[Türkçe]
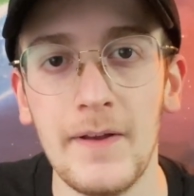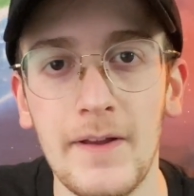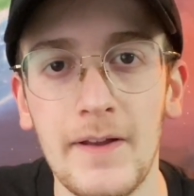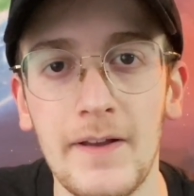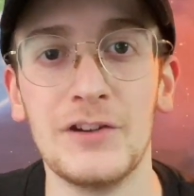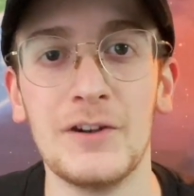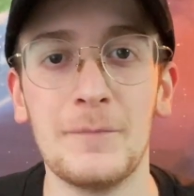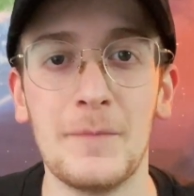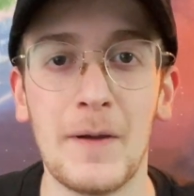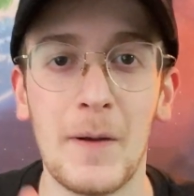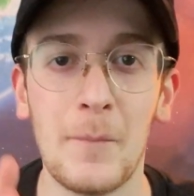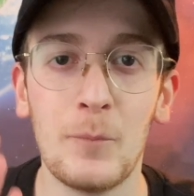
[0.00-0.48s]

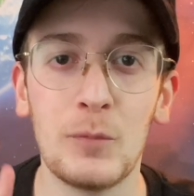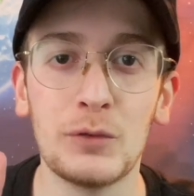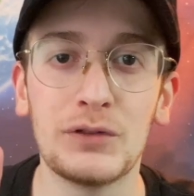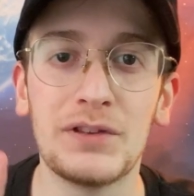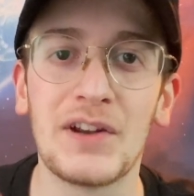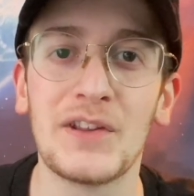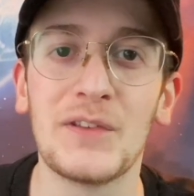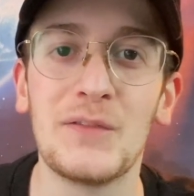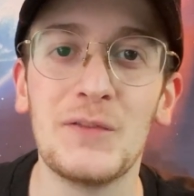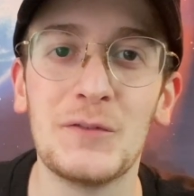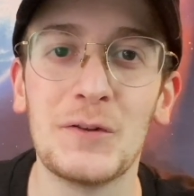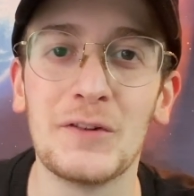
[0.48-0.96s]
Şimdi ben bu
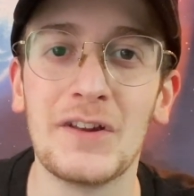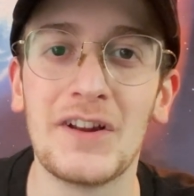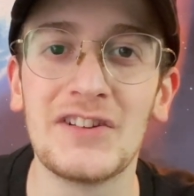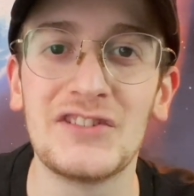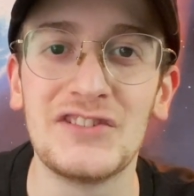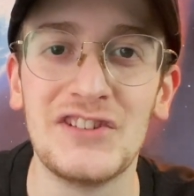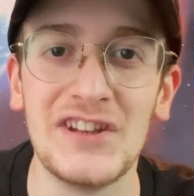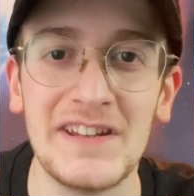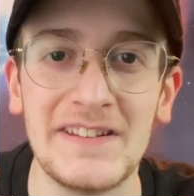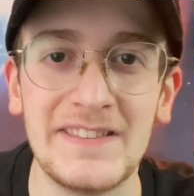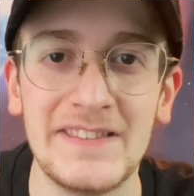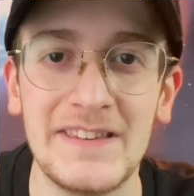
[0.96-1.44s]
tarz
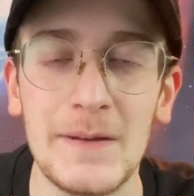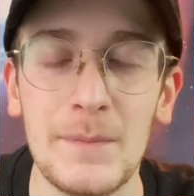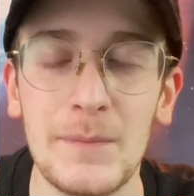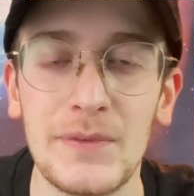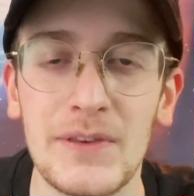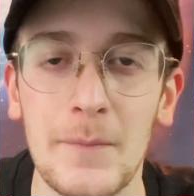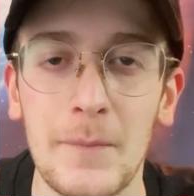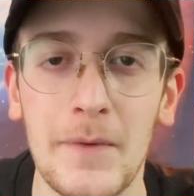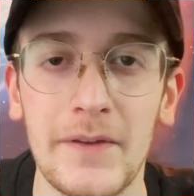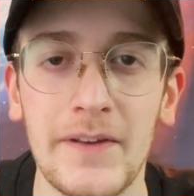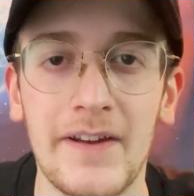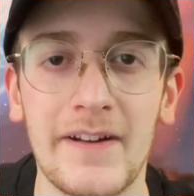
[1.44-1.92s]
videolar çektiğim
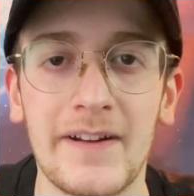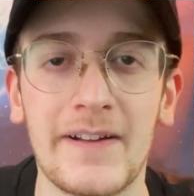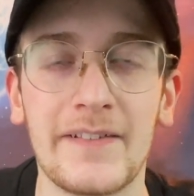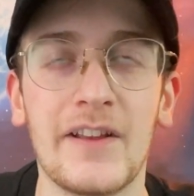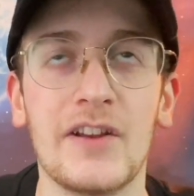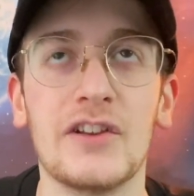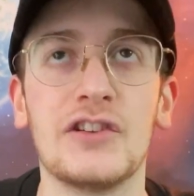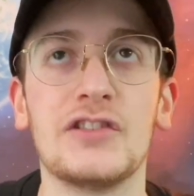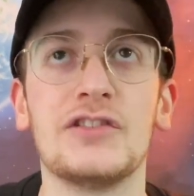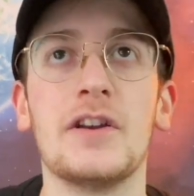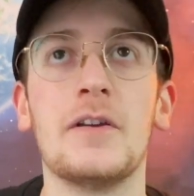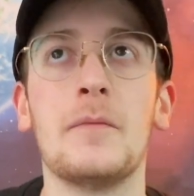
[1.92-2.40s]
zaman
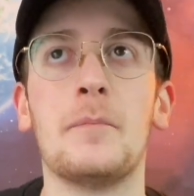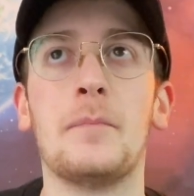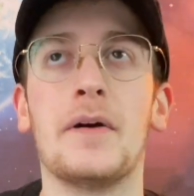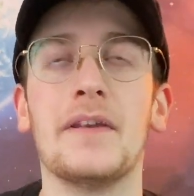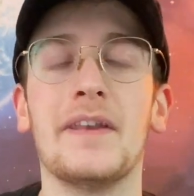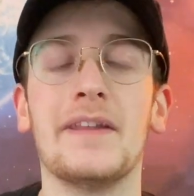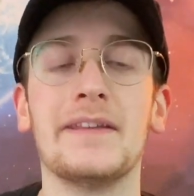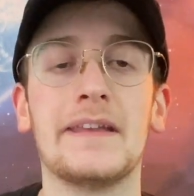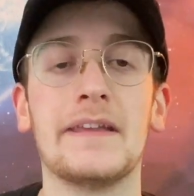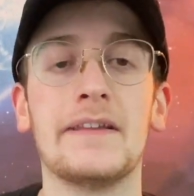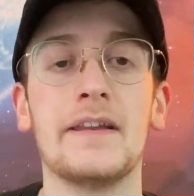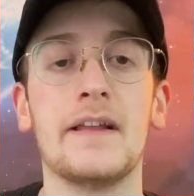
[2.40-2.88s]
arkadaşlar
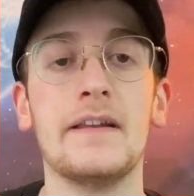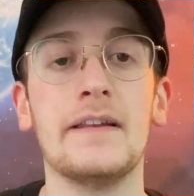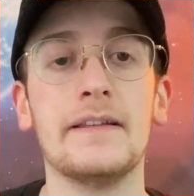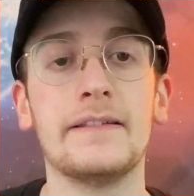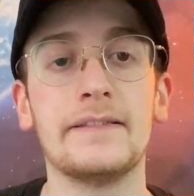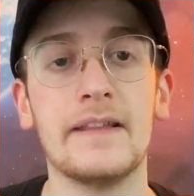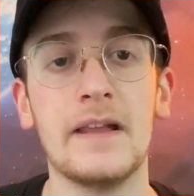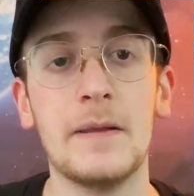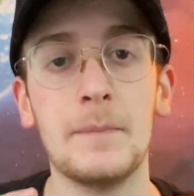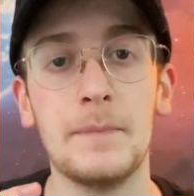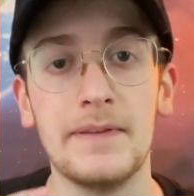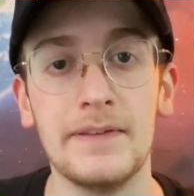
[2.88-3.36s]
bana
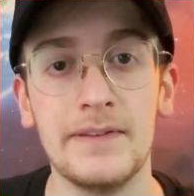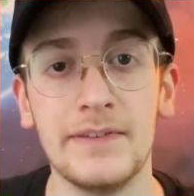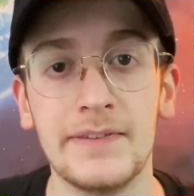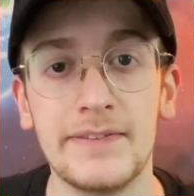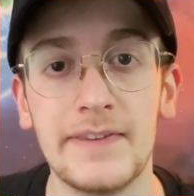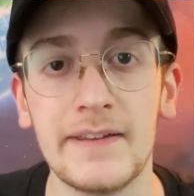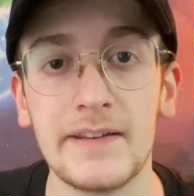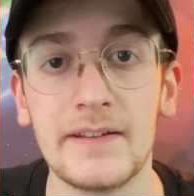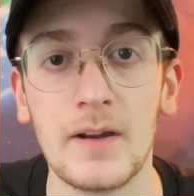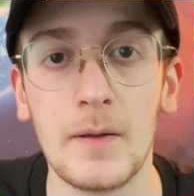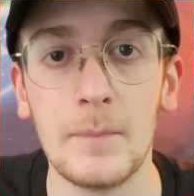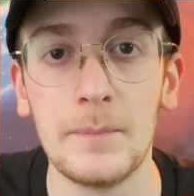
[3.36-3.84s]
genellikle hep
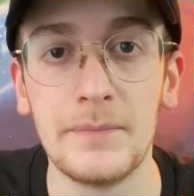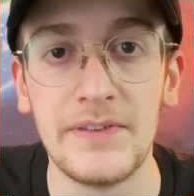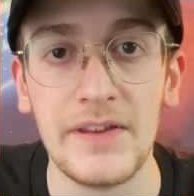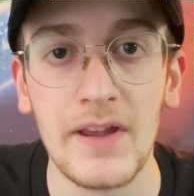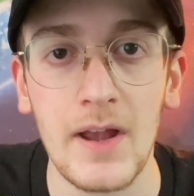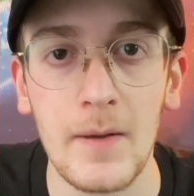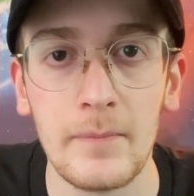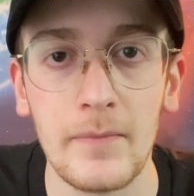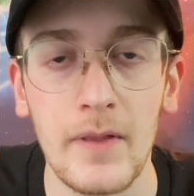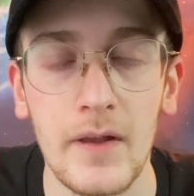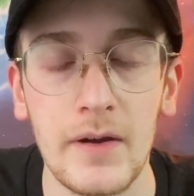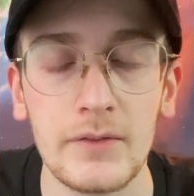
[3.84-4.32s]
Instagram
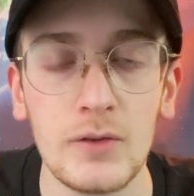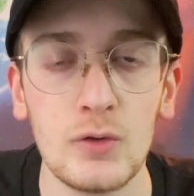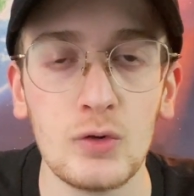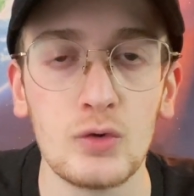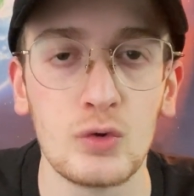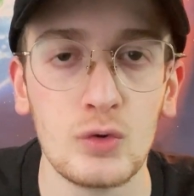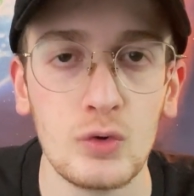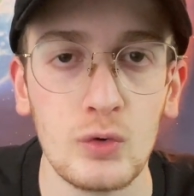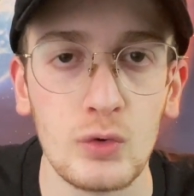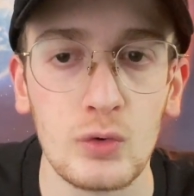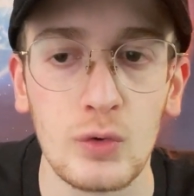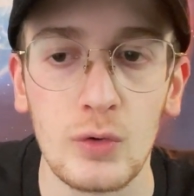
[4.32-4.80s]
DM'lerde
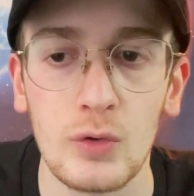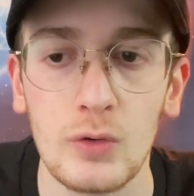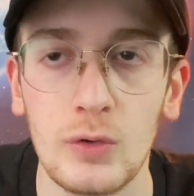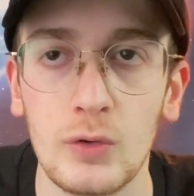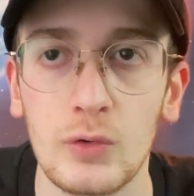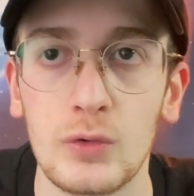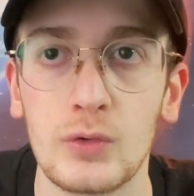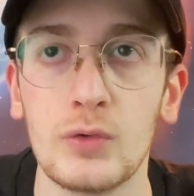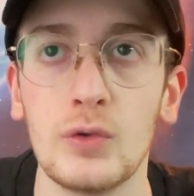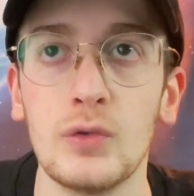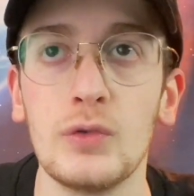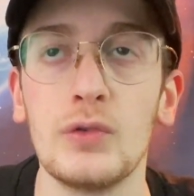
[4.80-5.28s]
şunu
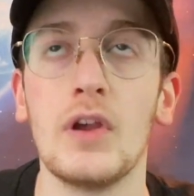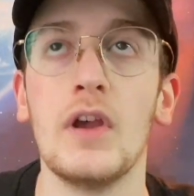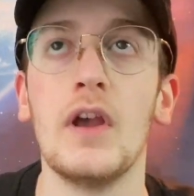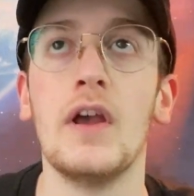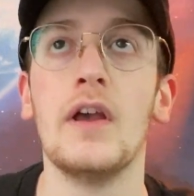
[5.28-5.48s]
söylüyorsunuz.